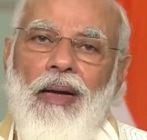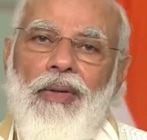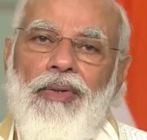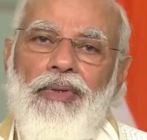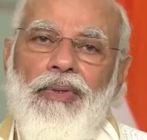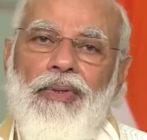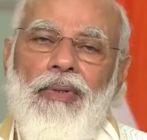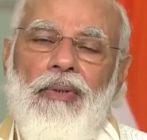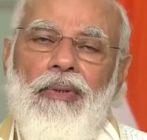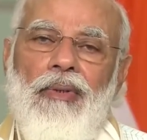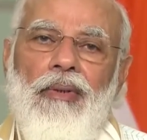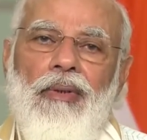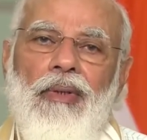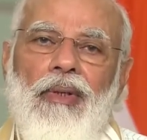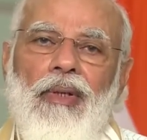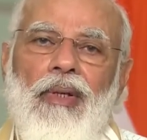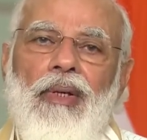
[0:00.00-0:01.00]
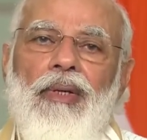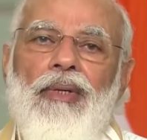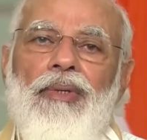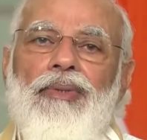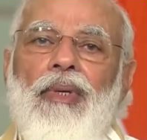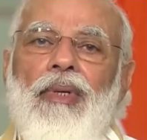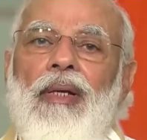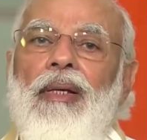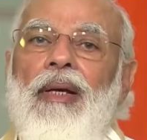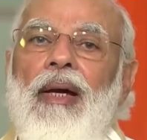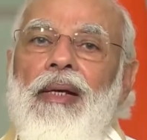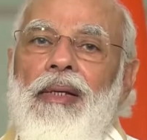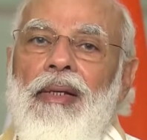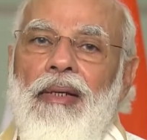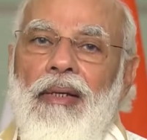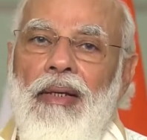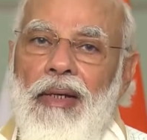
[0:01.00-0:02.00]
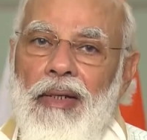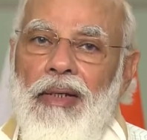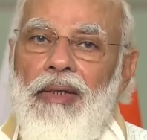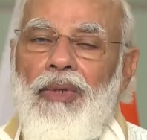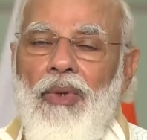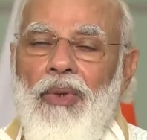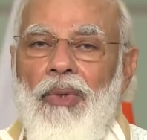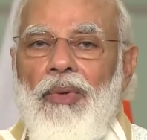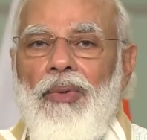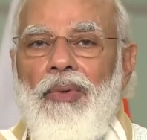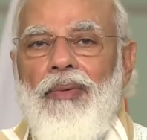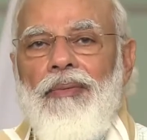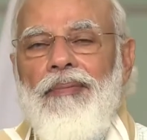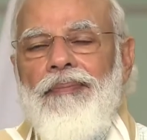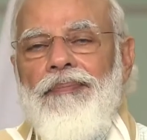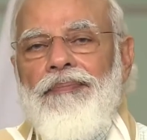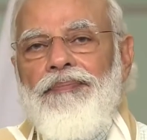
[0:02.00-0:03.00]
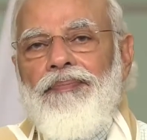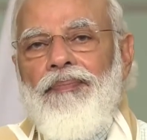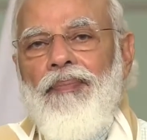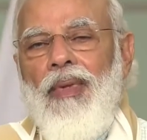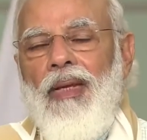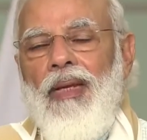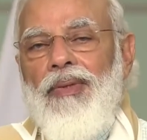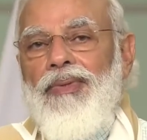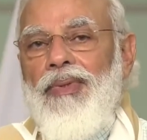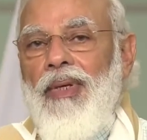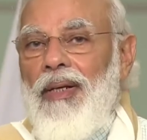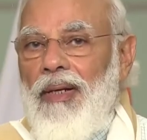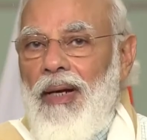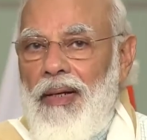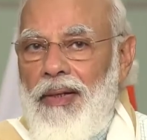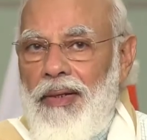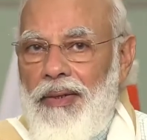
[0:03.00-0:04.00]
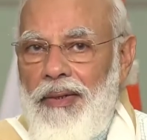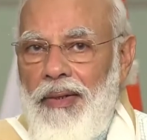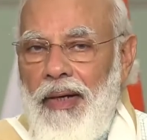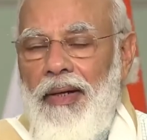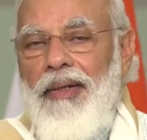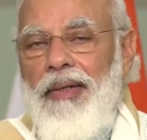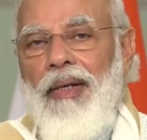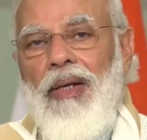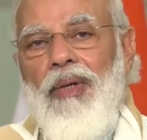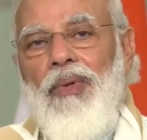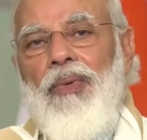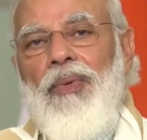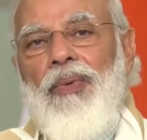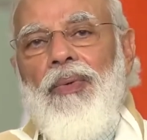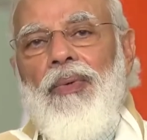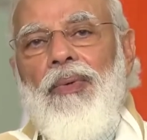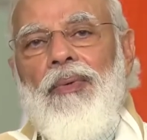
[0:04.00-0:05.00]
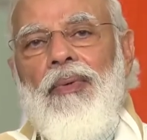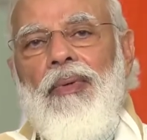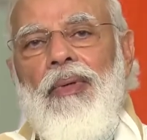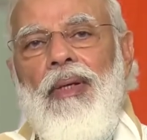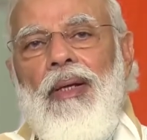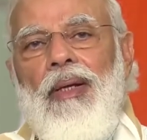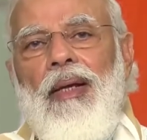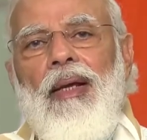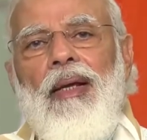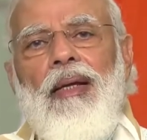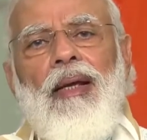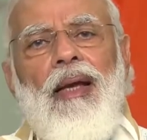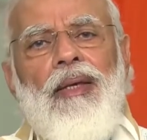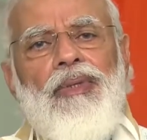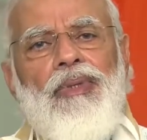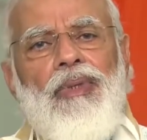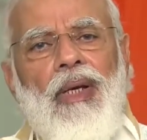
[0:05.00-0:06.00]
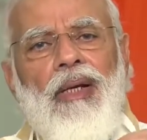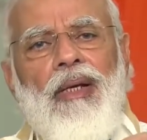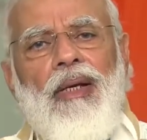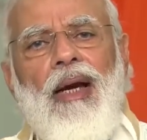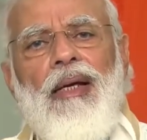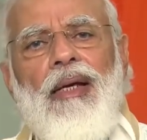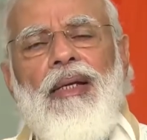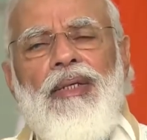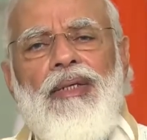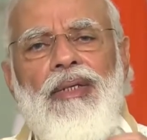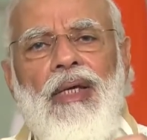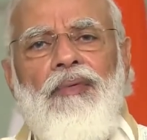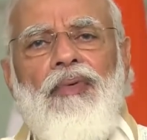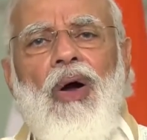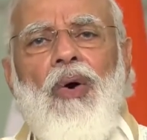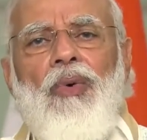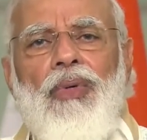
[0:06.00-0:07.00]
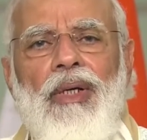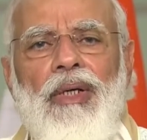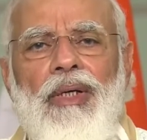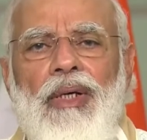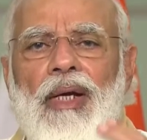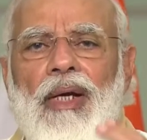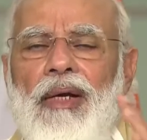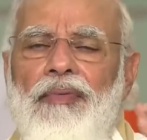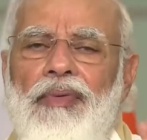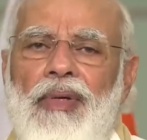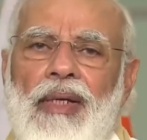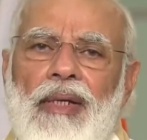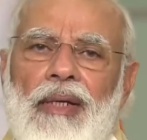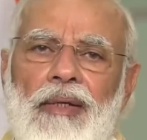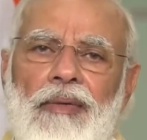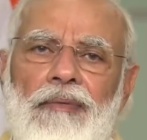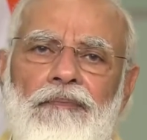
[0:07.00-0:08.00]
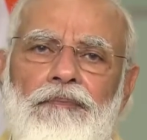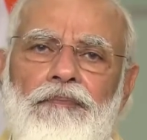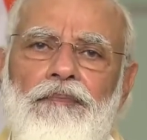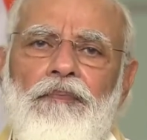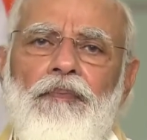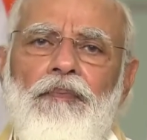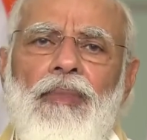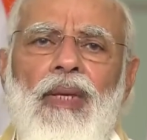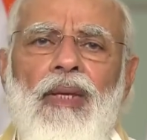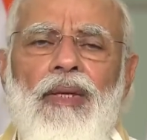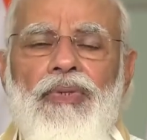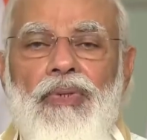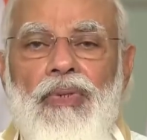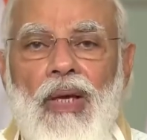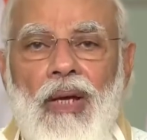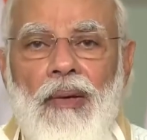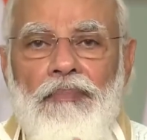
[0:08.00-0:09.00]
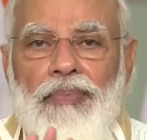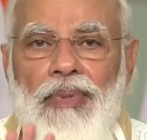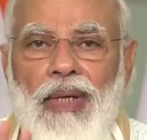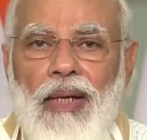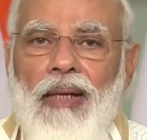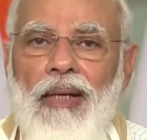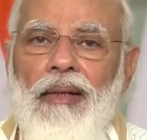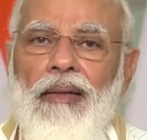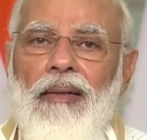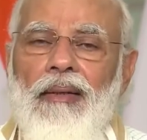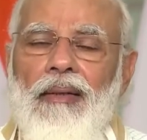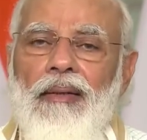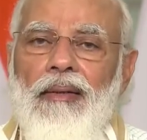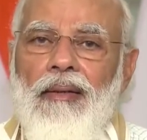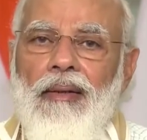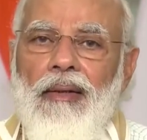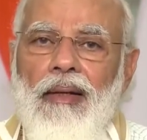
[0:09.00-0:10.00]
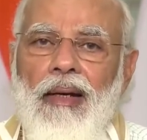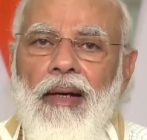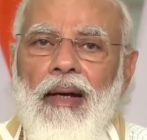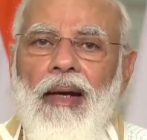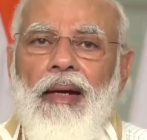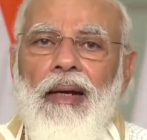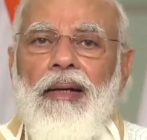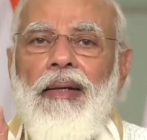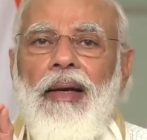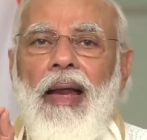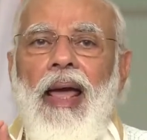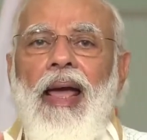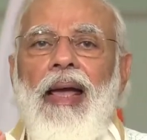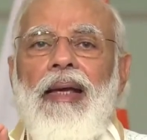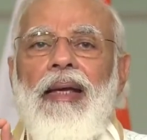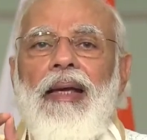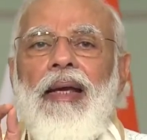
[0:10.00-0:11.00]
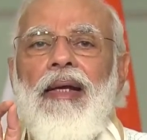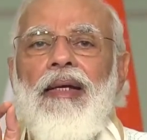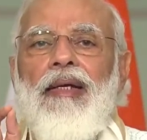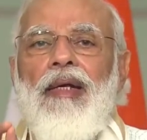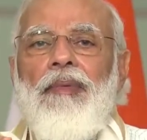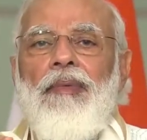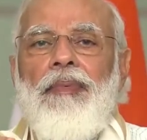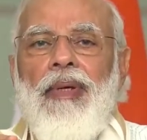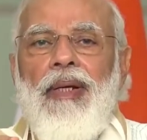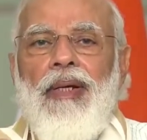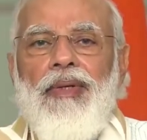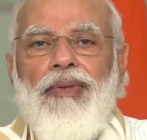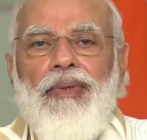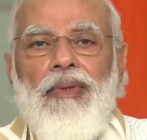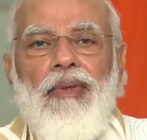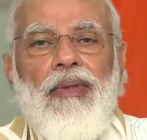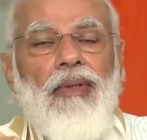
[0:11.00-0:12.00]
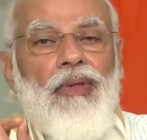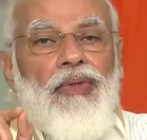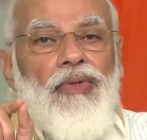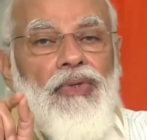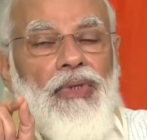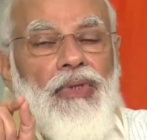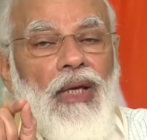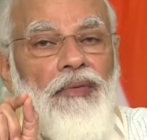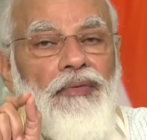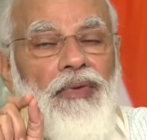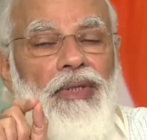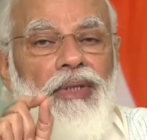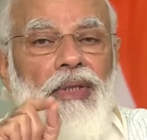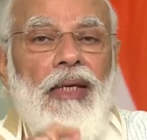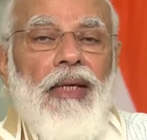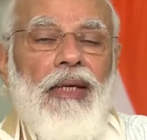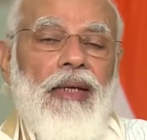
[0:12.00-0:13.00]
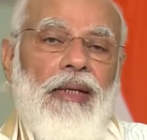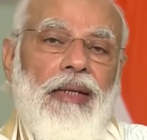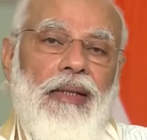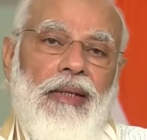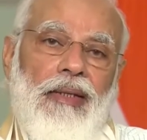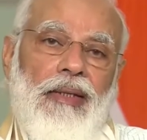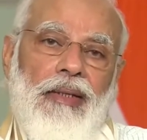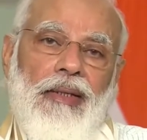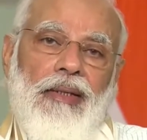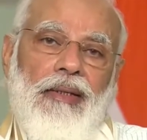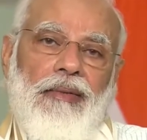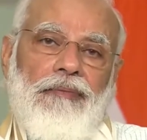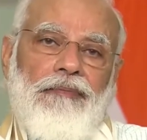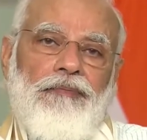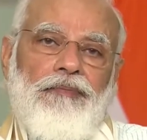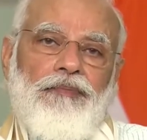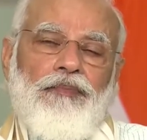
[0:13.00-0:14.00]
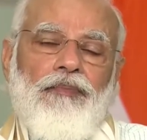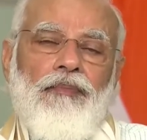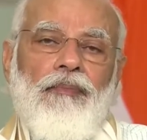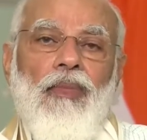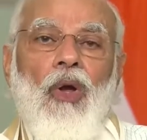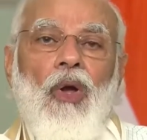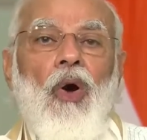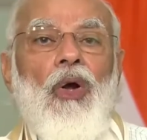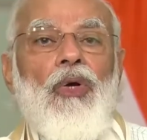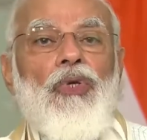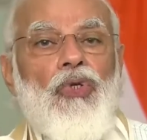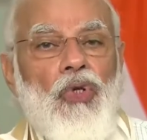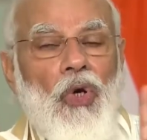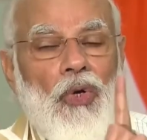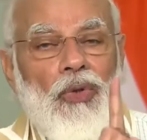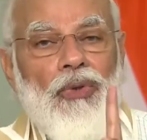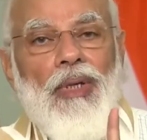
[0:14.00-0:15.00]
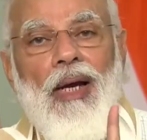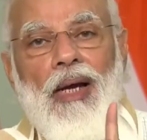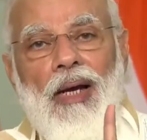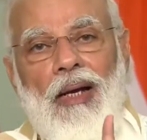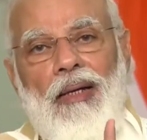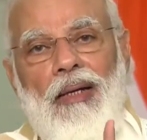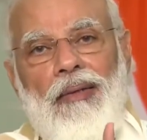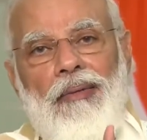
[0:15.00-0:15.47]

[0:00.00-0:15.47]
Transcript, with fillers: आज सरकारी खरीद हो सरकारी टेंडर हो या सरकारी सेवाओं की डिलीवरी सब जगह टैग इंटरफेस सर्विस दे रहे हैं और चौथा